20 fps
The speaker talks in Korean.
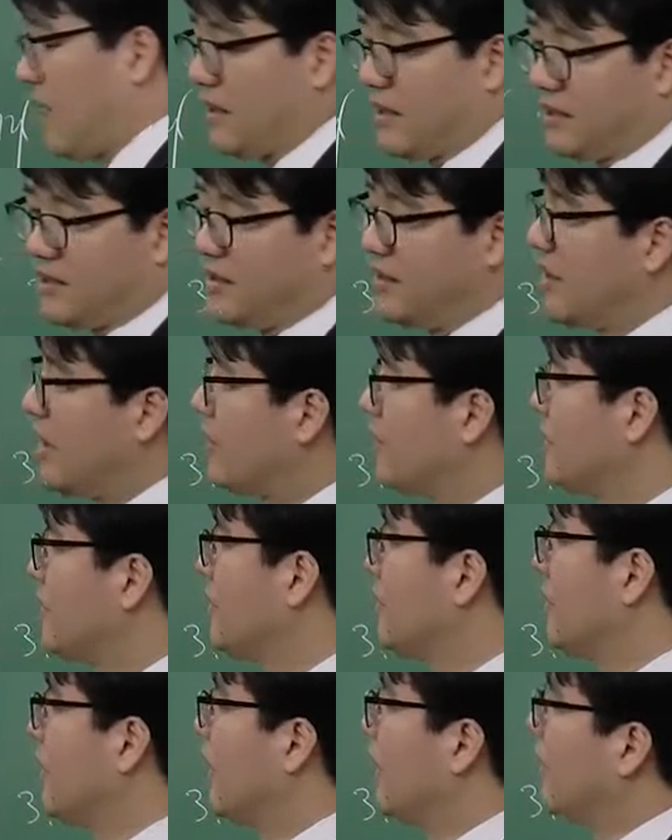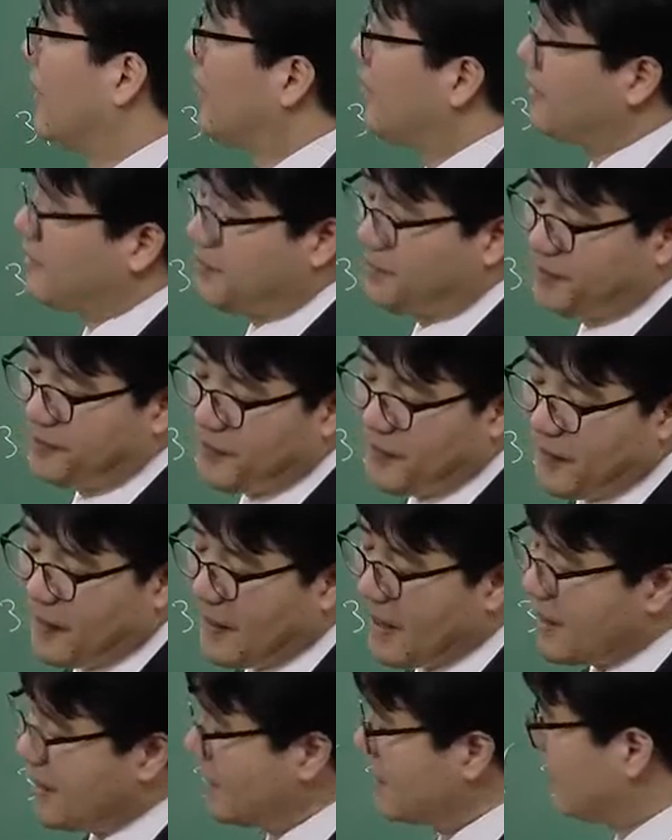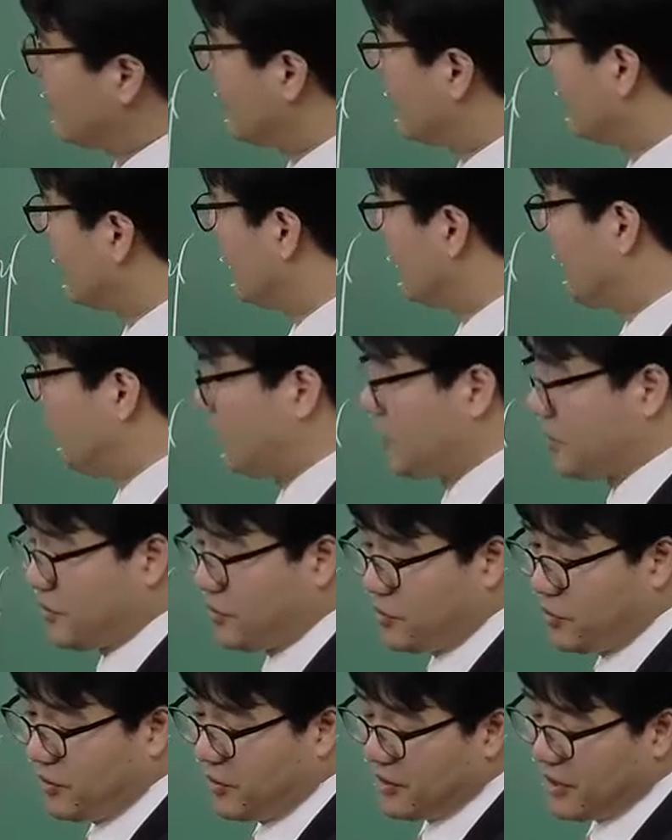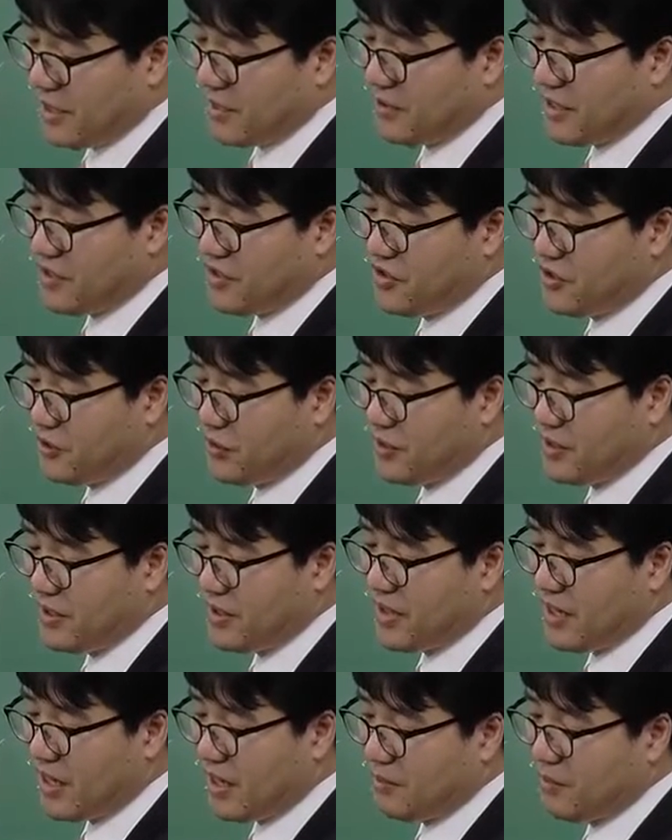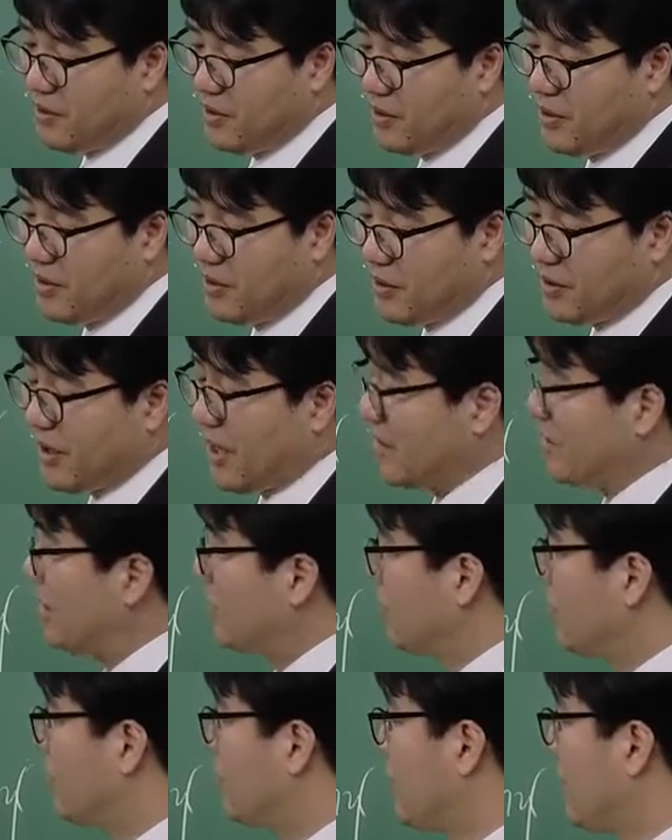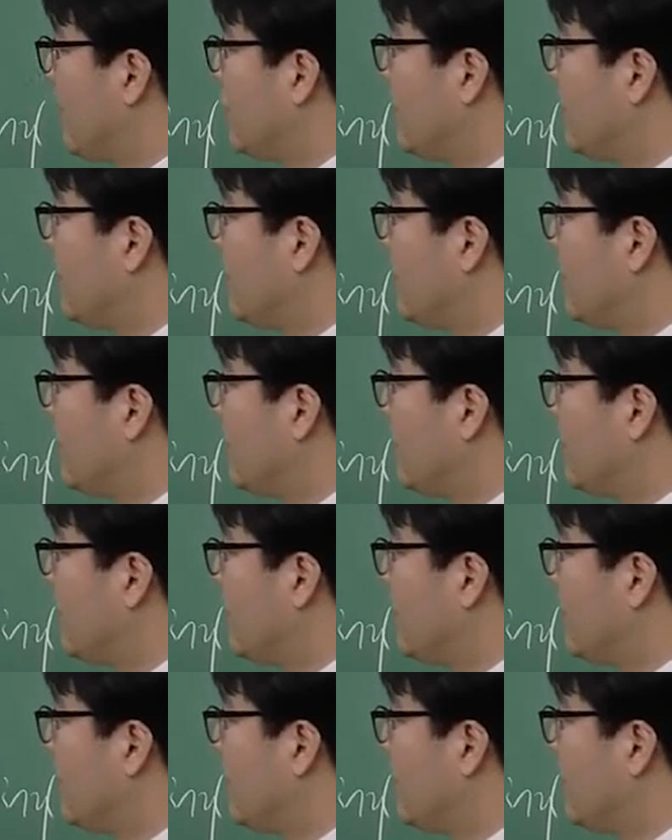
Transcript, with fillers: 각각 들어갈 거니까 이거 생산 지원이다 뭐 가산 요소다